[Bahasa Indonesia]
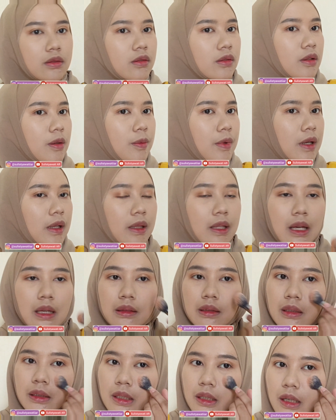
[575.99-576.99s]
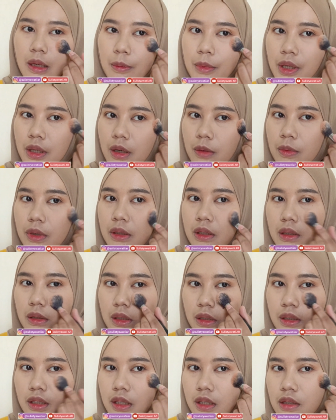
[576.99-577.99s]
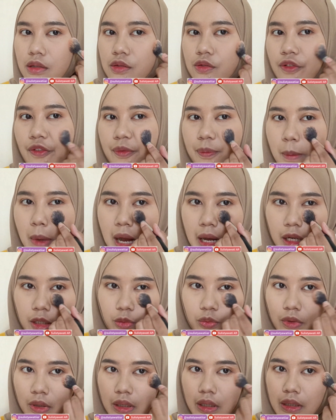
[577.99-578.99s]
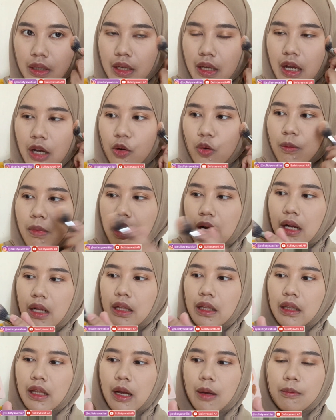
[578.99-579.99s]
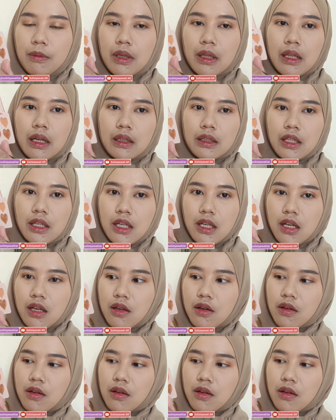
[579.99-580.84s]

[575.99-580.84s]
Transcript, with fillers: tuh apa kelihatan di kamera bedanya ini soft banget warnanya ya aku bakal ngambil lagi